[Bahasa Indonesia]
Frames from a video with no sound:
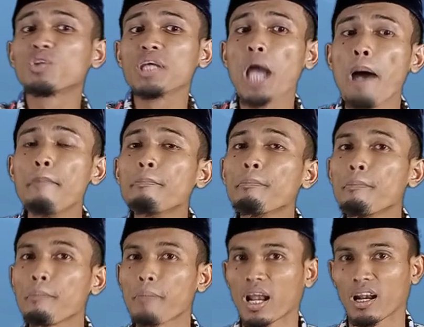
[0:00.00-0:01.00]

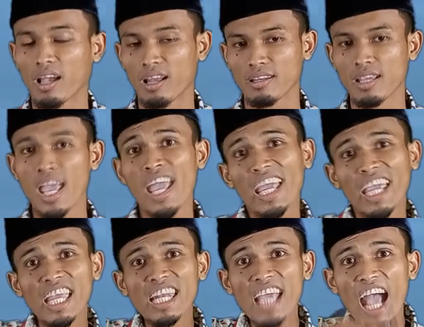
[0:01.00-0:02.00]
dihamparkan.
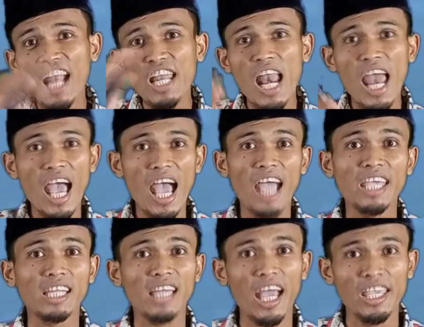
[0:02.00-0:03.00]
Ini adalah
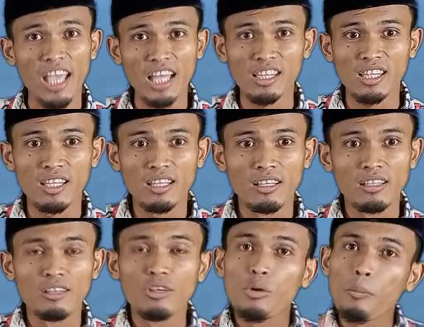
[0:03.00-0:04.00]
ayat-ayat
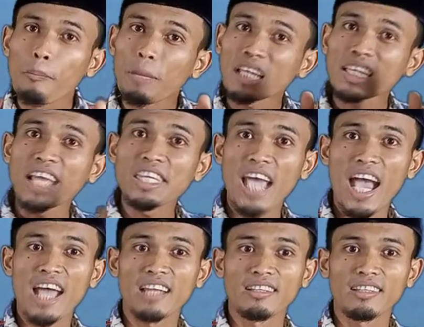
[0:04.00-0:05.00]

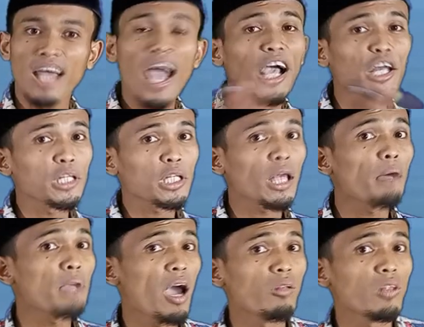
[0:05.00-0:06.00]
pertanyaan. Akan
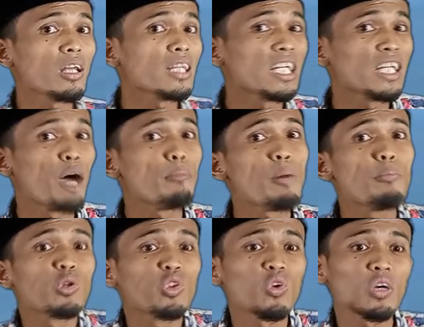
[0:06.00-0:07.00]
tetapi Allah tidak
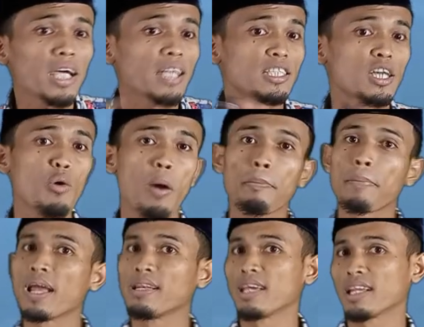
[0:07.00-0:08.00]
membutuhkan
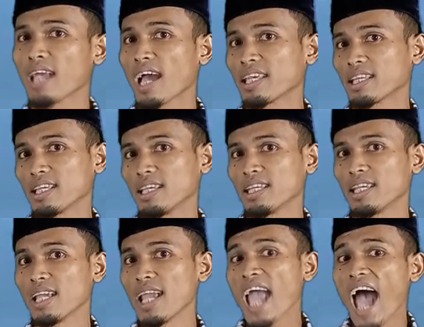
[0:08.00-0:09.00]
jawaban dari ayat ini.
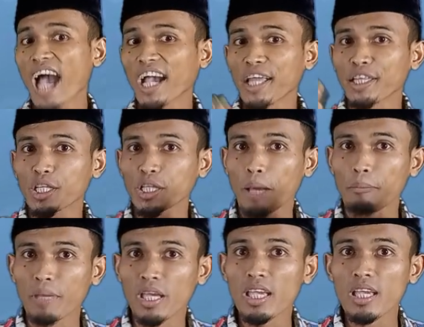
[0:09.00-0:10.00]
Akan
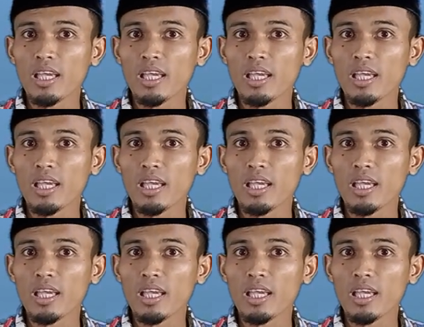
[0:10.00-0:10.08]
tetapi